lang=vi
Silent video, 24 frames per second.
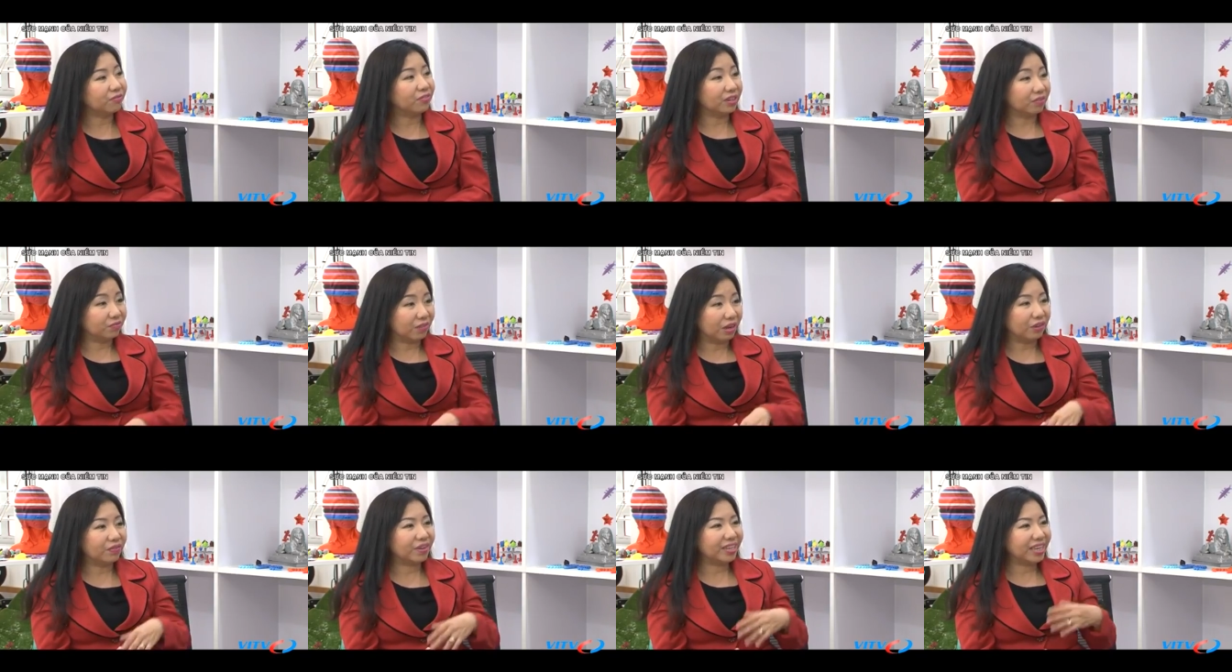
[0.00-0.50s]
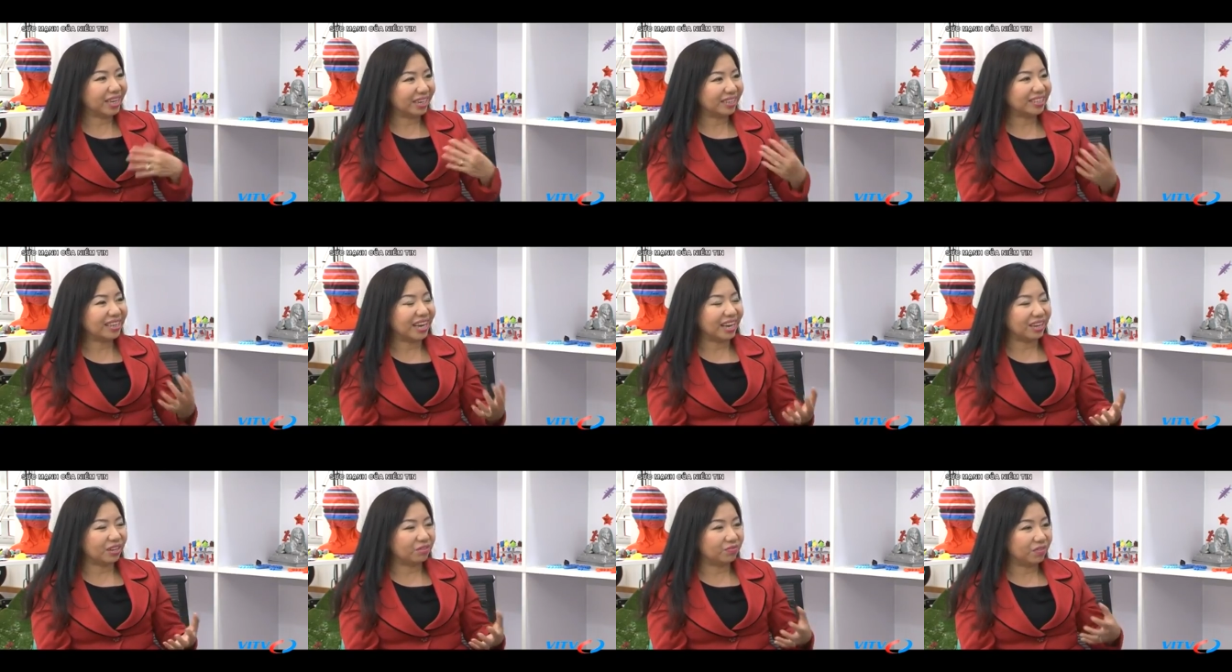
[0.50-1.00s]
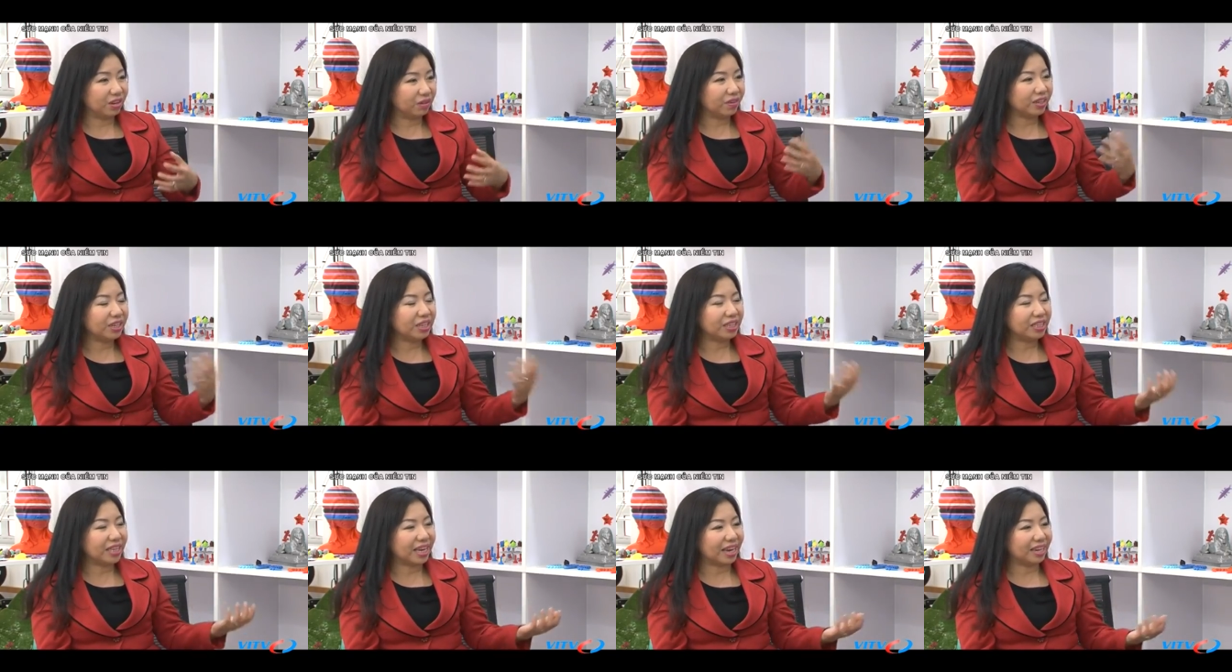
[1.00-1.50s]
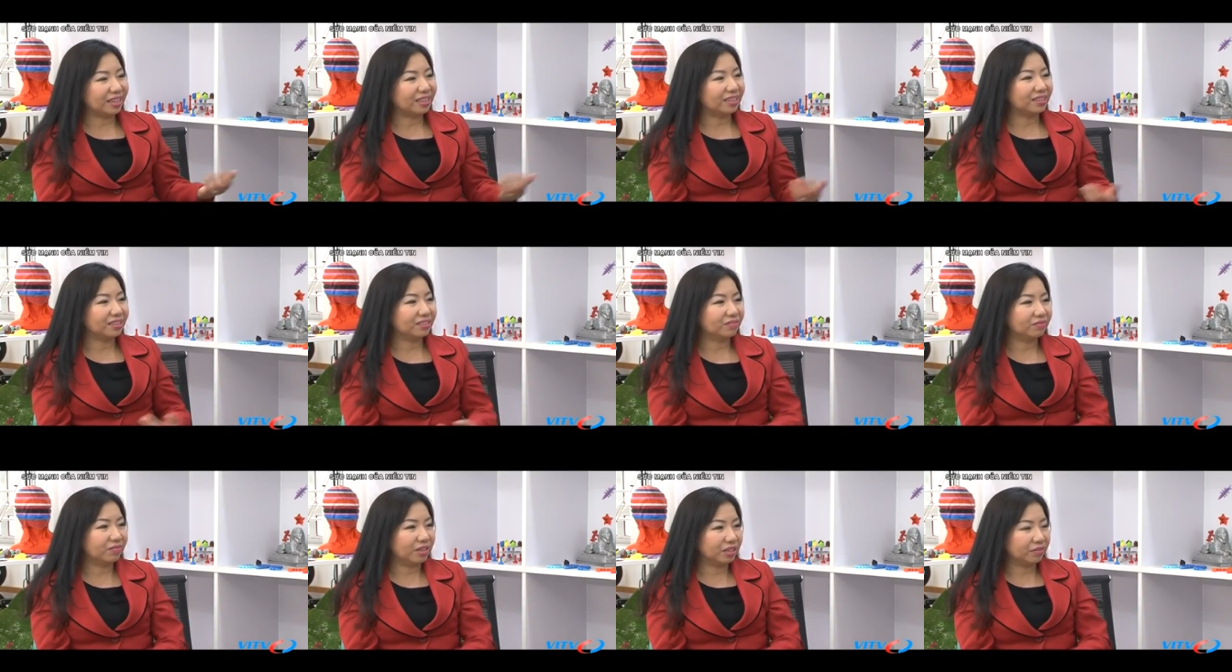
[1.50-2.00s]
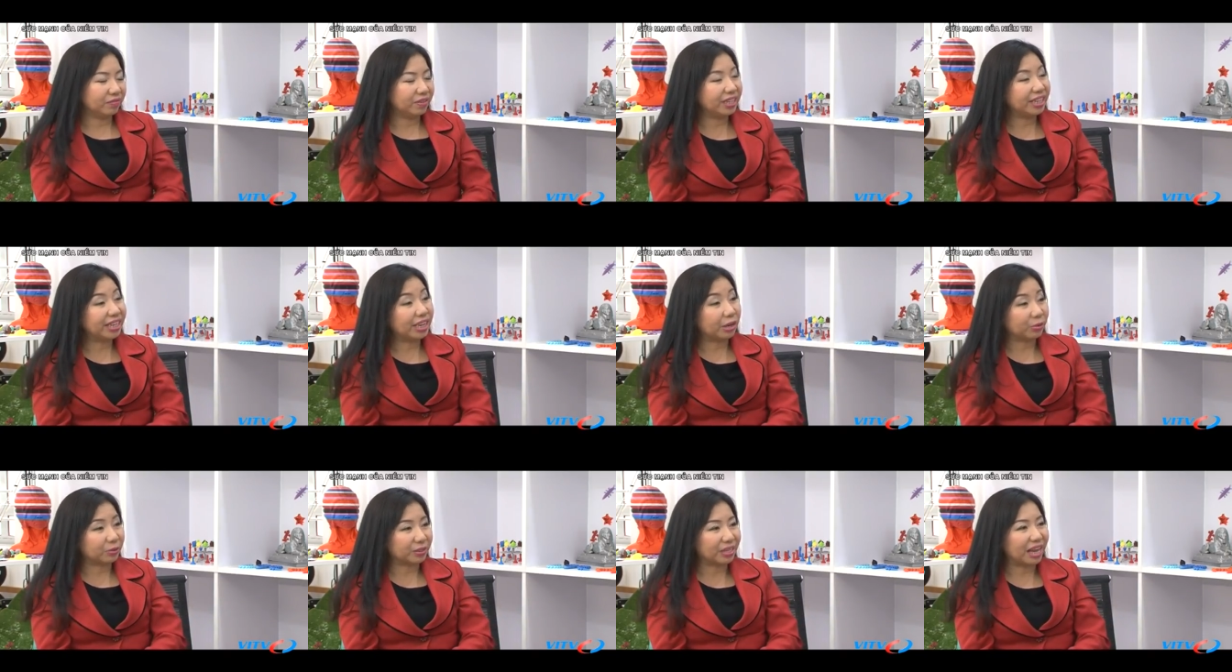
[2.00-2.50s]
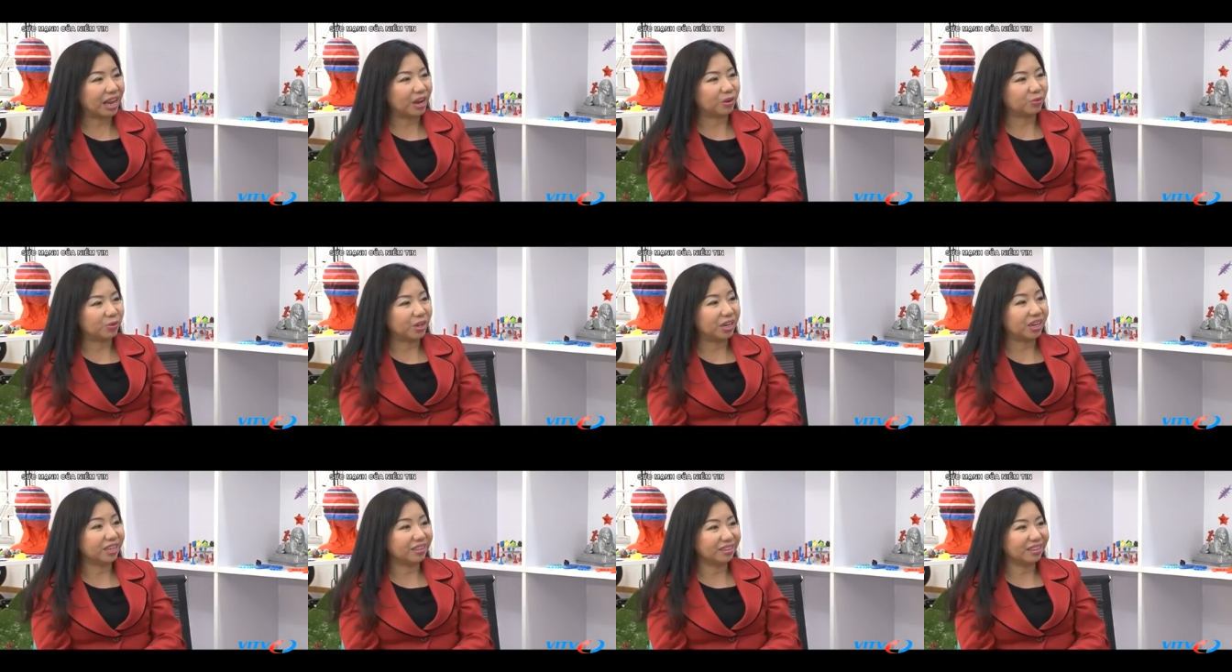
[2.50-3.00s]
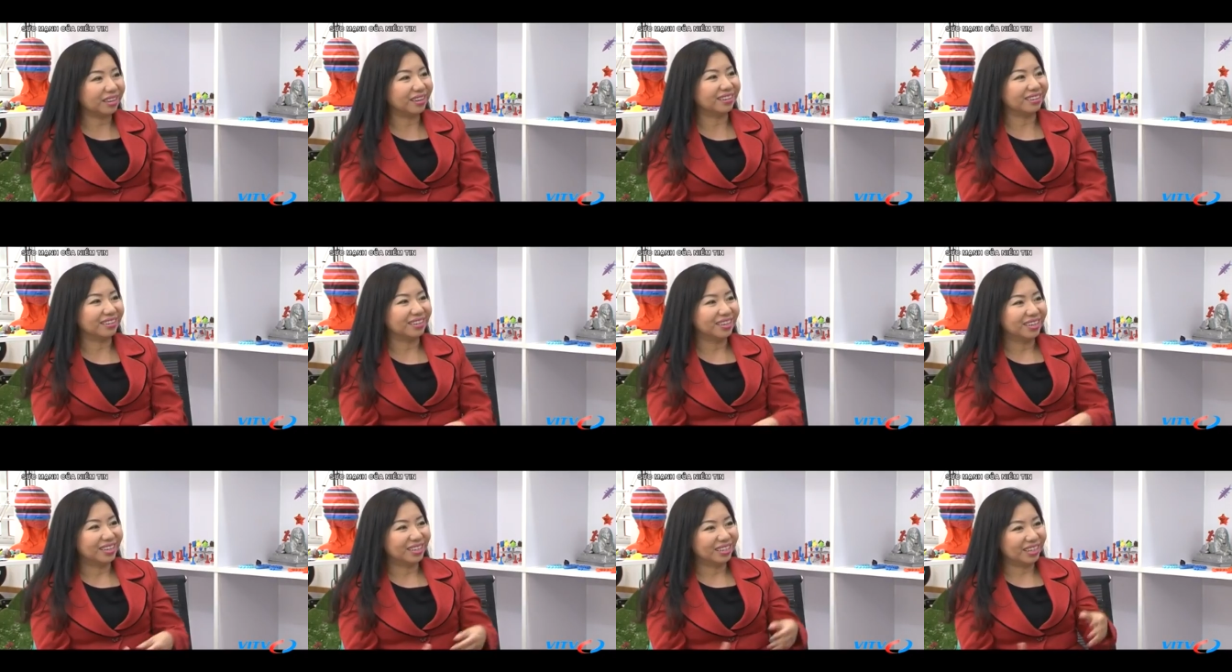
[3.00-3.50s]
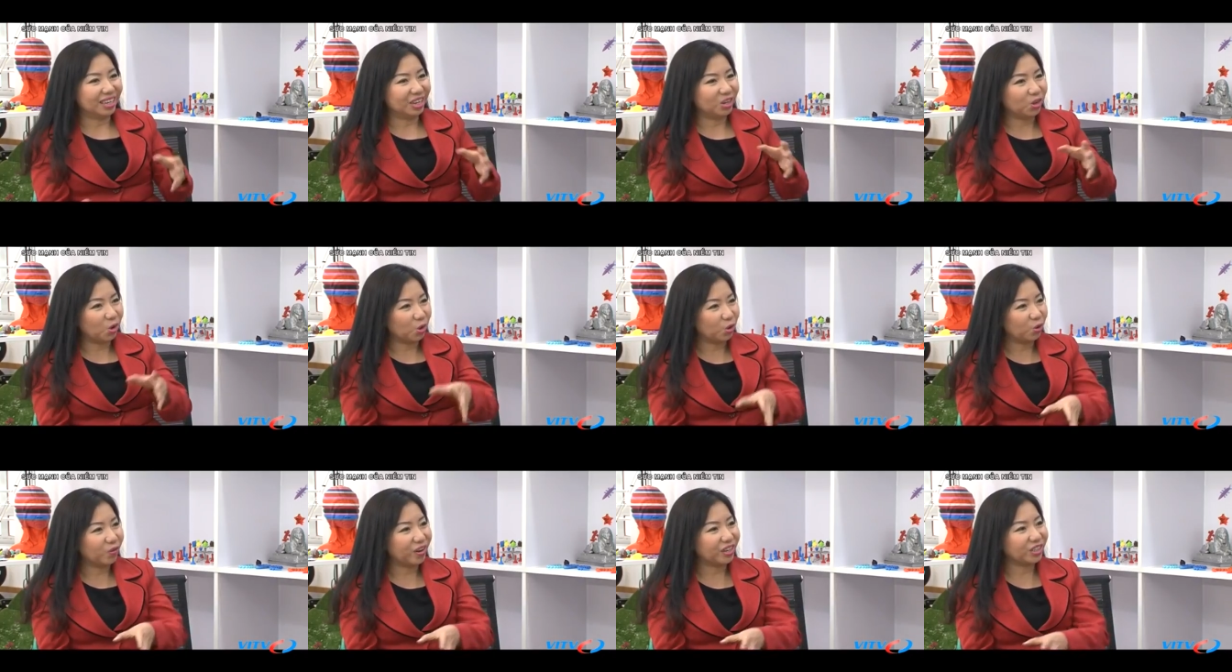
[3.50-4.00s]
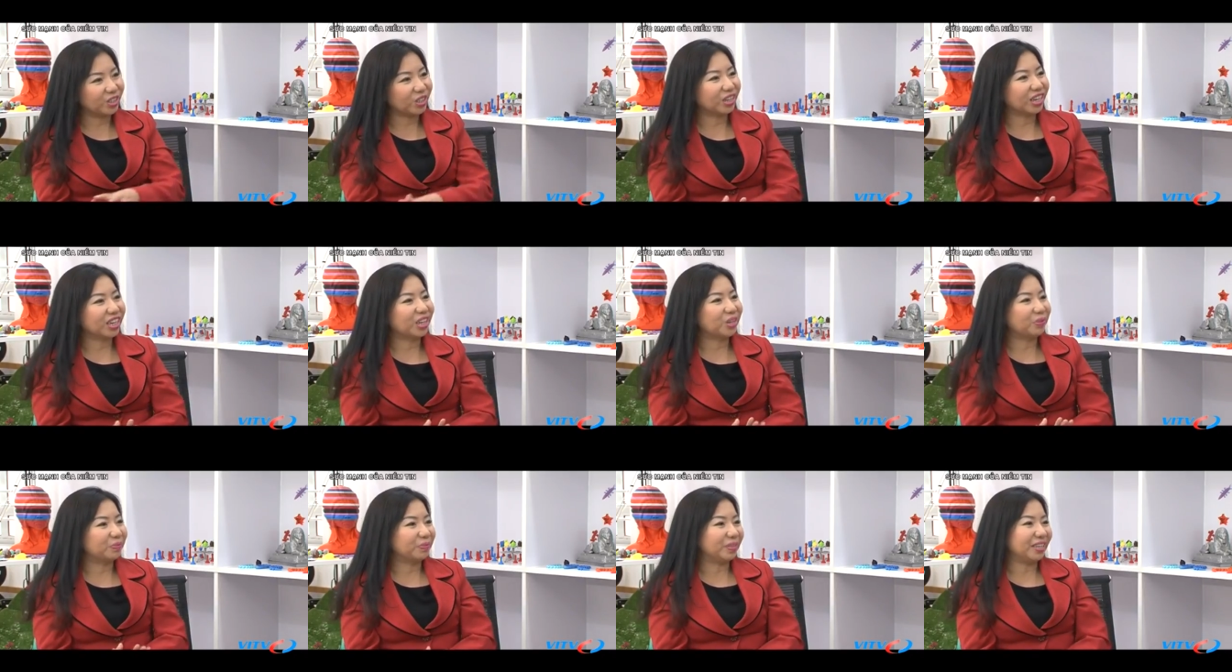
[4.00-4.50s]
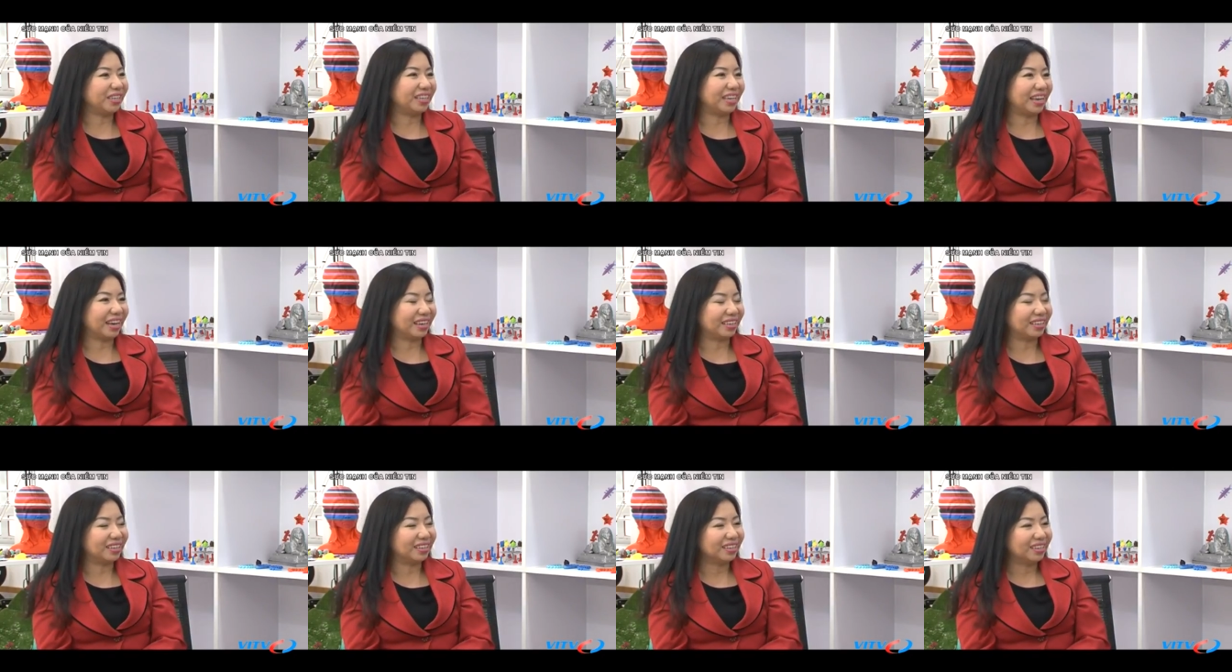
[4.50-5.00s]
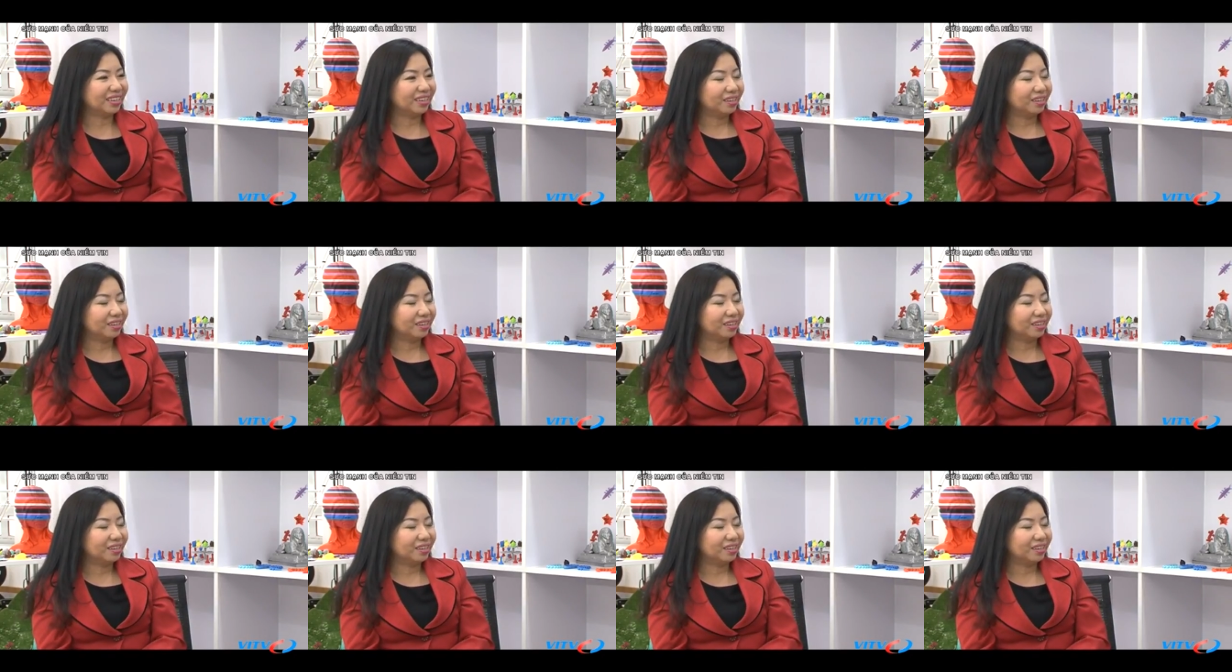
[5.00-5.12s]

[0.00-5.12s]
vẫn phải giảng dạy vẫn phải đi dạy vẫn phải đi đào tạo để lấy tiền để đổ vào cho cái công ty này